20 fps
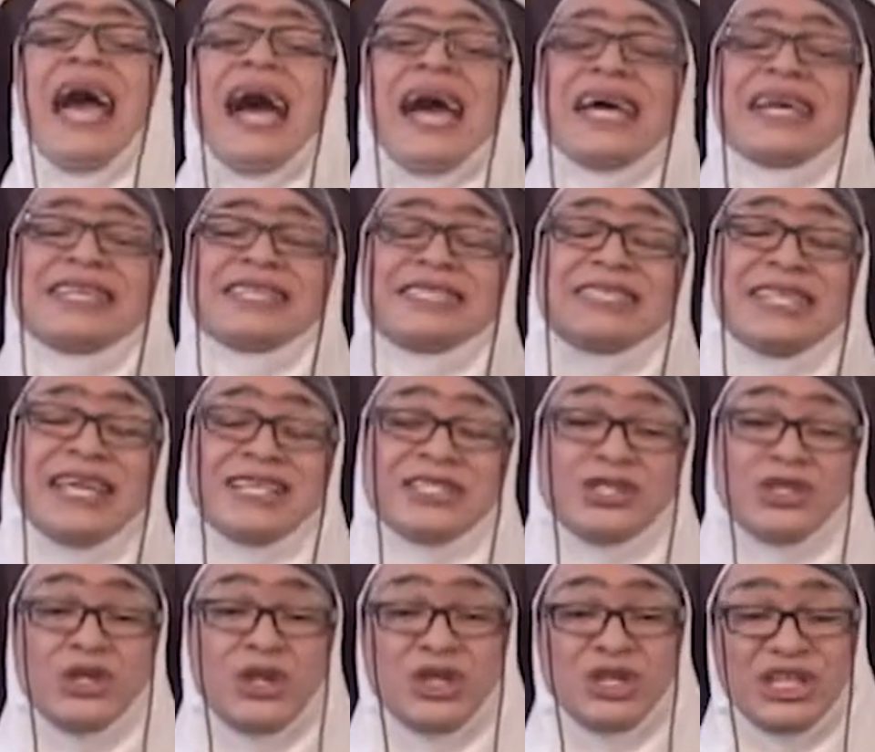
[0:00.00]
a
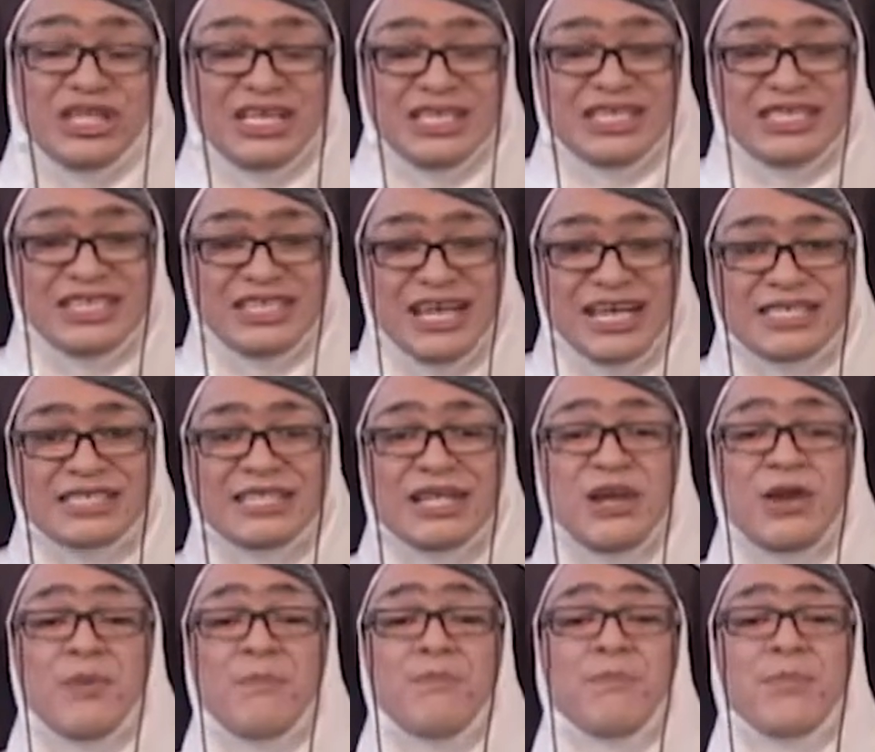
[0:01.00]
estas noticias
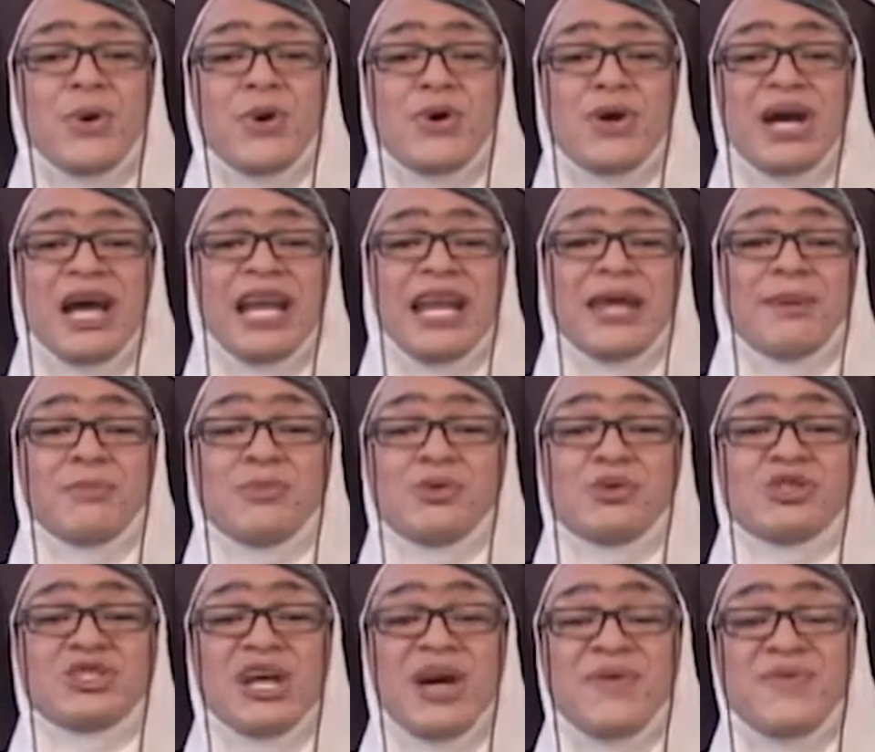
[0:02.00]
Póngale
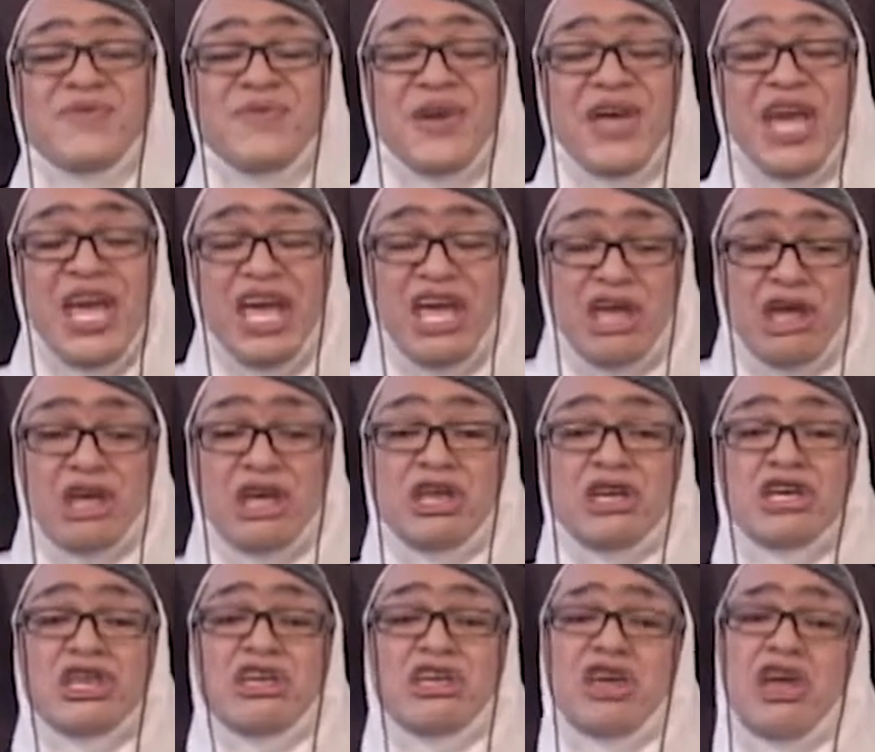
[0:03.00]
mucha fe
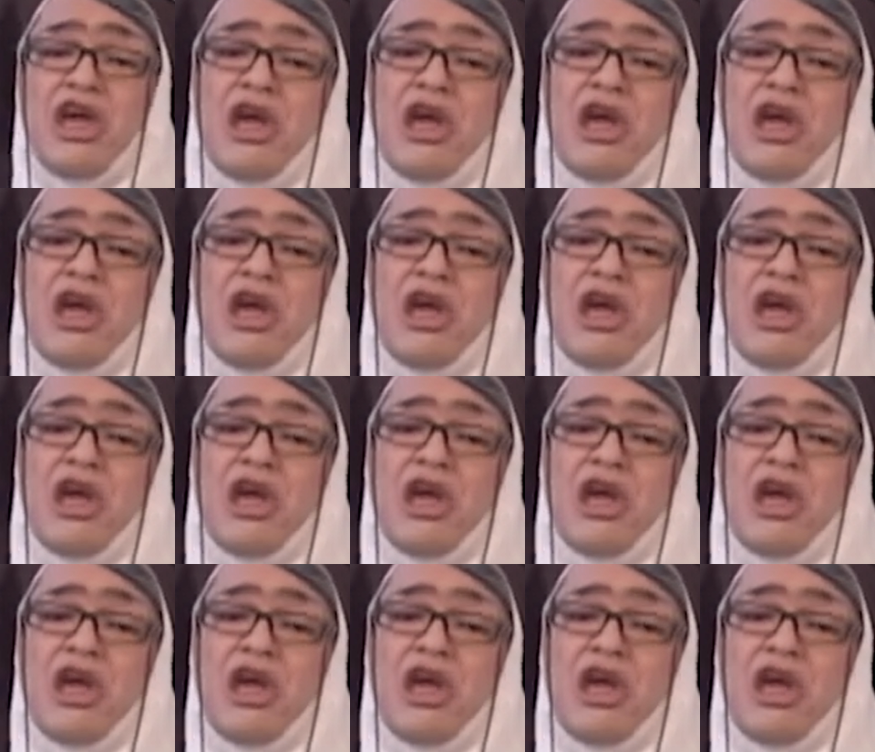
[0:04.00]
y